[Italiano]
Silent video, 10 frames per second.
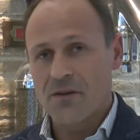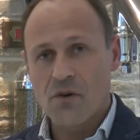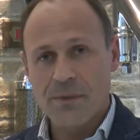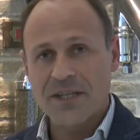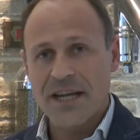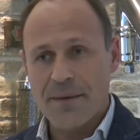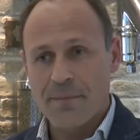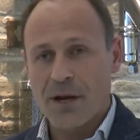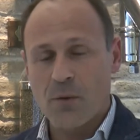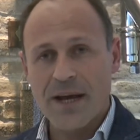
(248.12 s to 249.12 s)
come
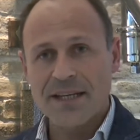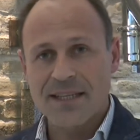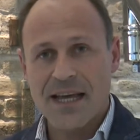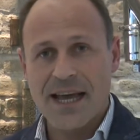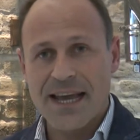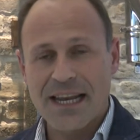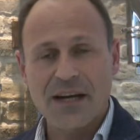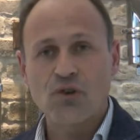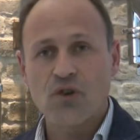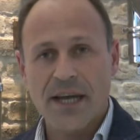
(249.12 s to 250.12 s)
sempre questa è la
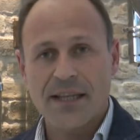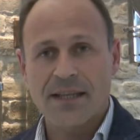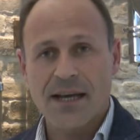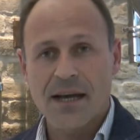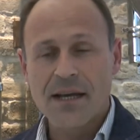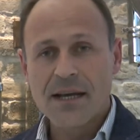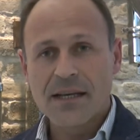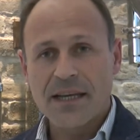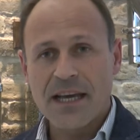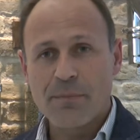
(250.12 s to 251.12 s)
ricetta
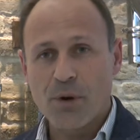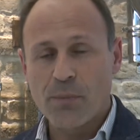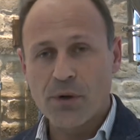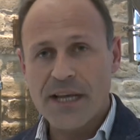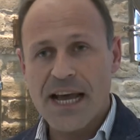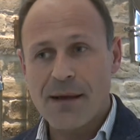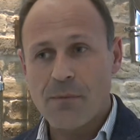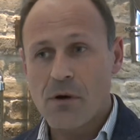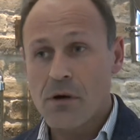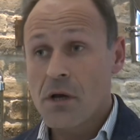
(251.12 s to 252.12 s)
che
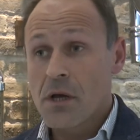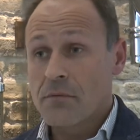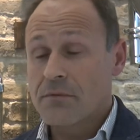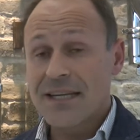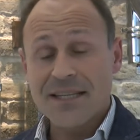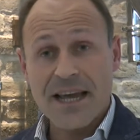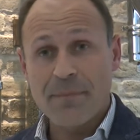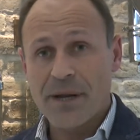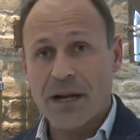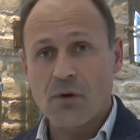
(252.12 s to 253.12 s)
proponiamo, da
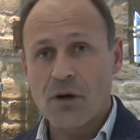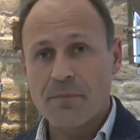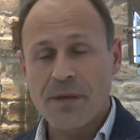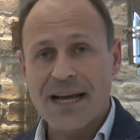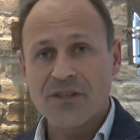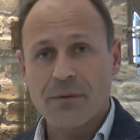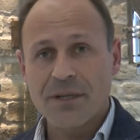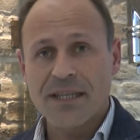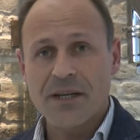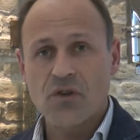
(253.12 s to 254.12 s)
sempre a noi piace
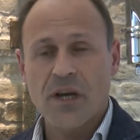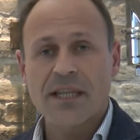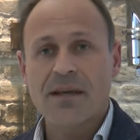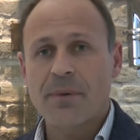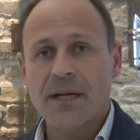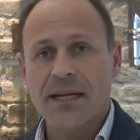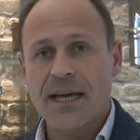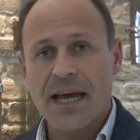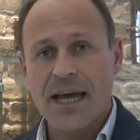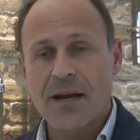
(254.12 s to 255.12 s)
questa ricetta
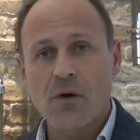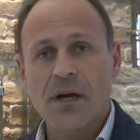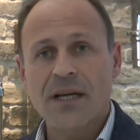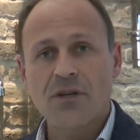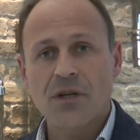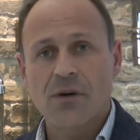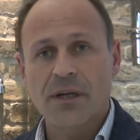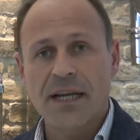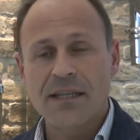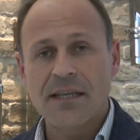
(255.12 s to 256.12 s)
perché è
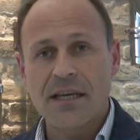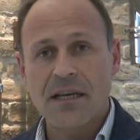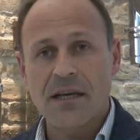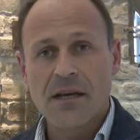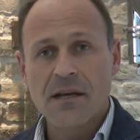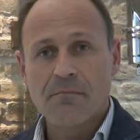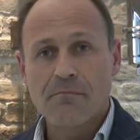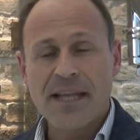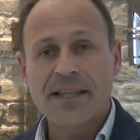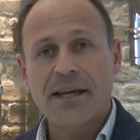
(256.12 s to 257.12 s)
l'occasione di
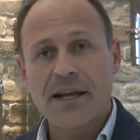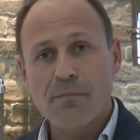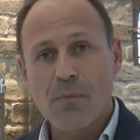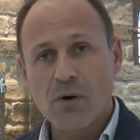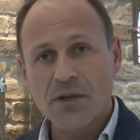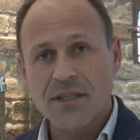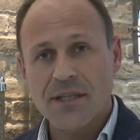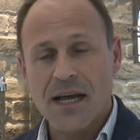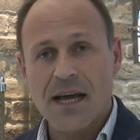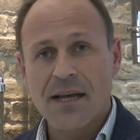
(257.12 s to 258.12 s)
mettere in
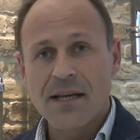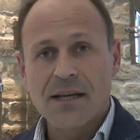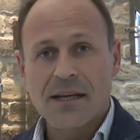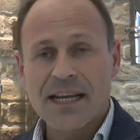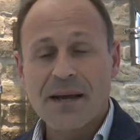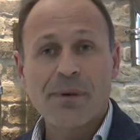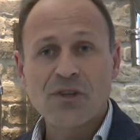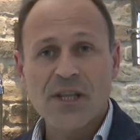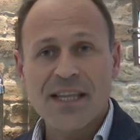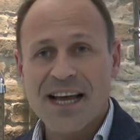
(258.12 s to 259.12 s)
mostra le
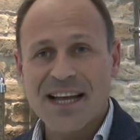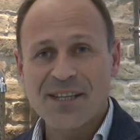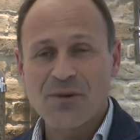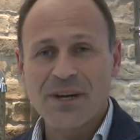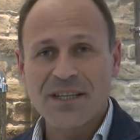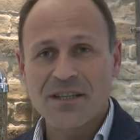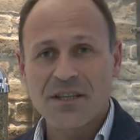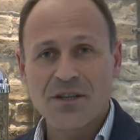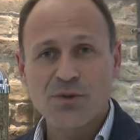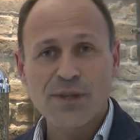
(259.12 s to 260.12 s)
capacità di
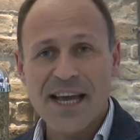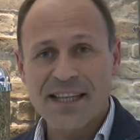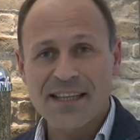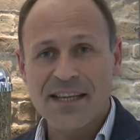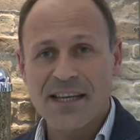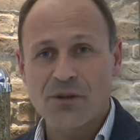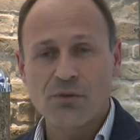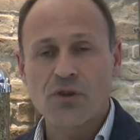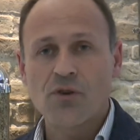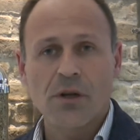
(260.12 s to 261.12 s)
questi studenti che
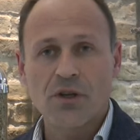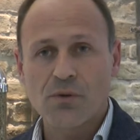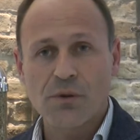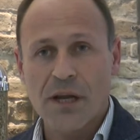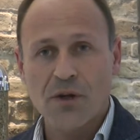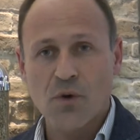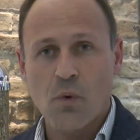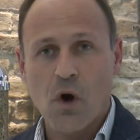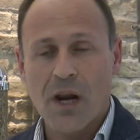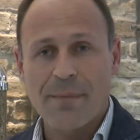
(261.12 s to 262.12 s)
tutti i giorni studiano a
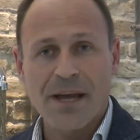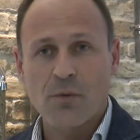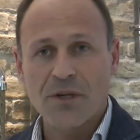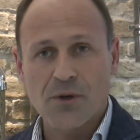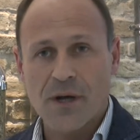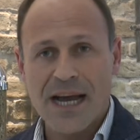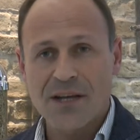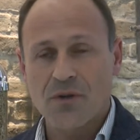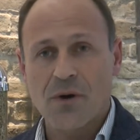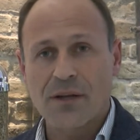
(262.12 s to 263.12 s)
scuola ma in questo
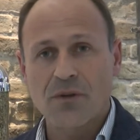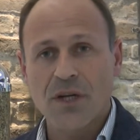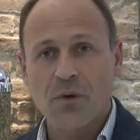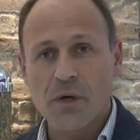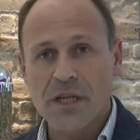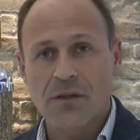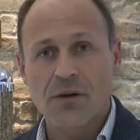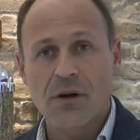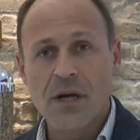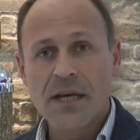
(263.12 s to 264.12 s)
caso hanno
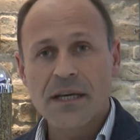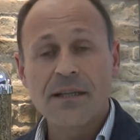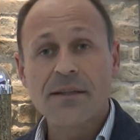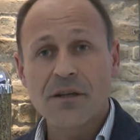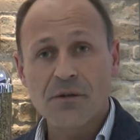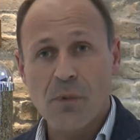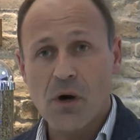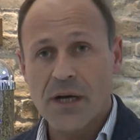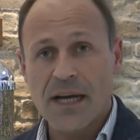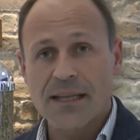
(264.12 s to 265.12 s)
seguito in
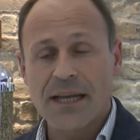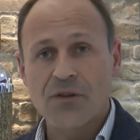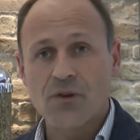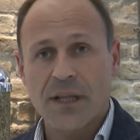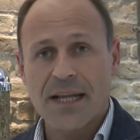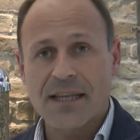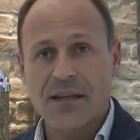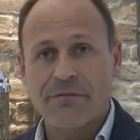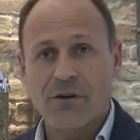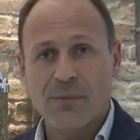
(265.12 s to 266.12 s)
Trismoca delle giornate
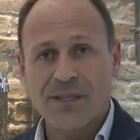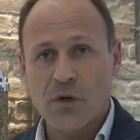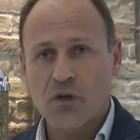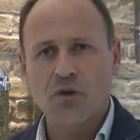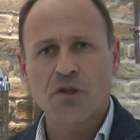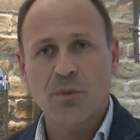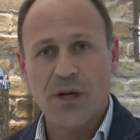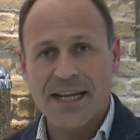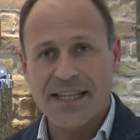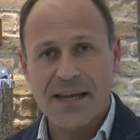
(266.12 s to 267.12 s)
di formazione, si sono
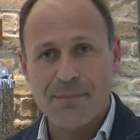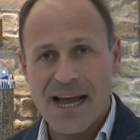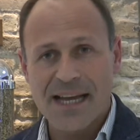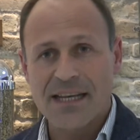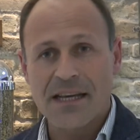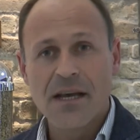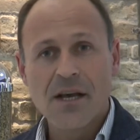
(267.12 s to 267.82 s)
sporcate le mani